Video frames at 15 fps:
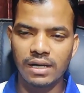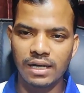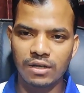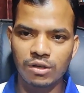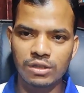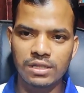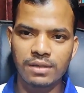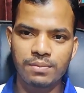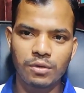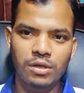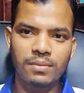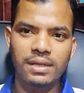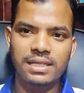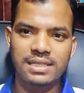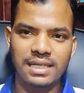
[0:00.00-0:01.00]
এখন যেই
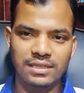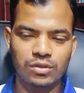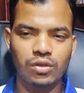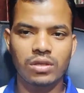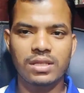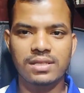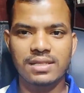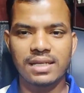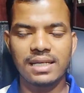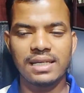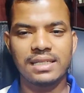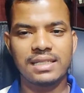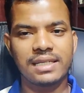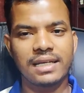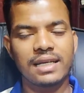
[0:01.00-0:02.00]
পরিমাণে চেক চলতেছে
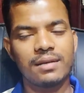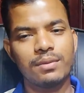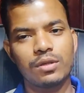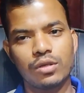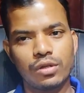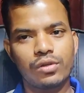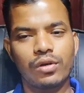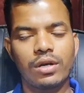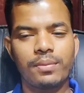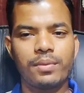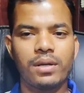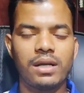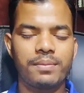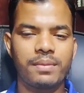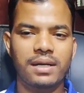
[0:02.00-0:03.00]
এই চেকের ভিতরে ধরার
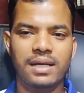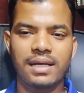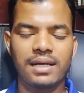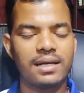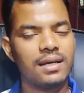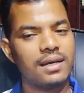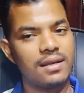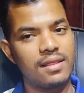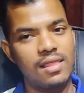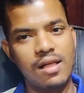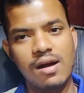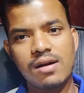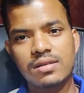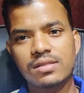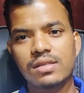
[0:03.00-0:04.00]
ফলে আপনাকে
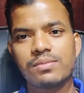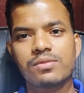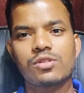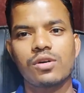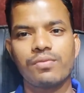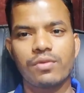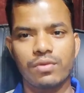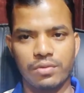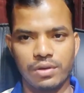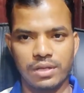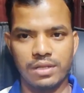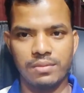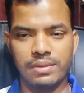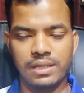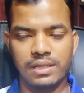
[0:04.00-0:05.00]
লাজিম সফর করে
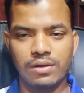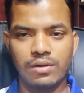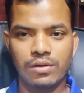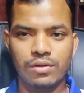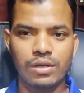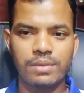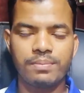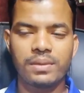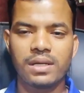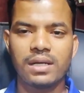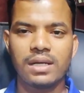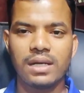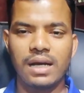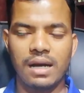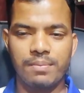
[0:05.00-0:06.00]
দেবে অতএব
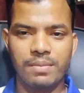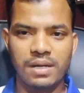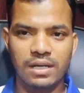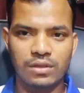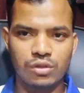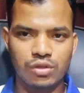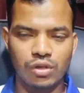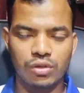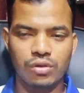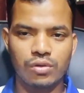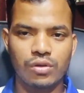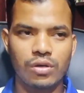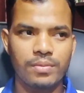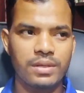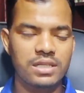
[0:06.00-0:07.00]
আপনারা একটু সতর্ক
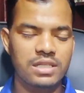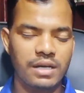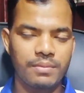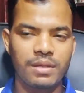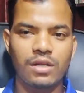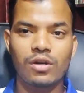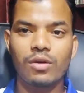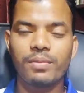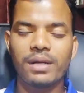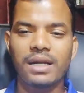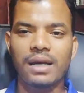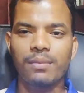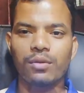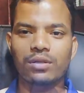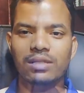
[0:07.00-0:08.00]
হবেন সাবধান হবেন
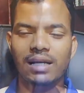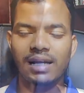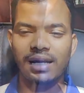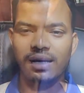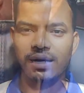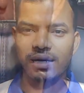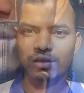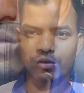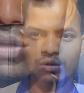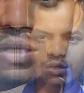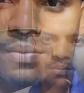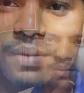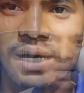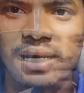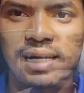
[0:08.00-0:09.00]
এবং যারা এতদিন
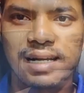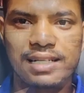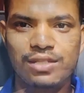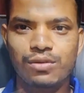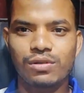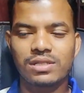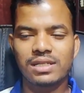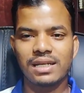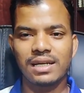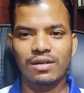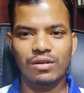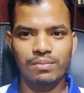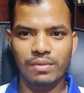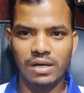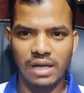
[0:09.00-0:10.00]
বাইরে কাজ করছেন
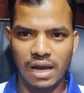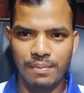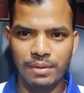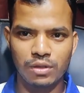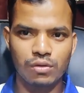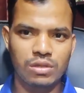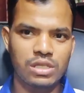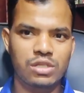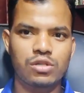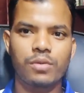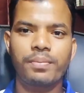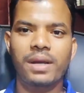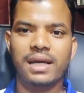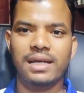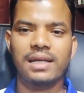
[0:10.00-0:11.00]
এখন আপাতত
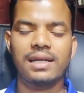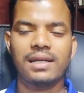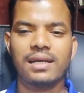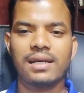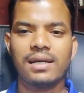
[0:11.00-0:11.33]
স্টপ রাখেন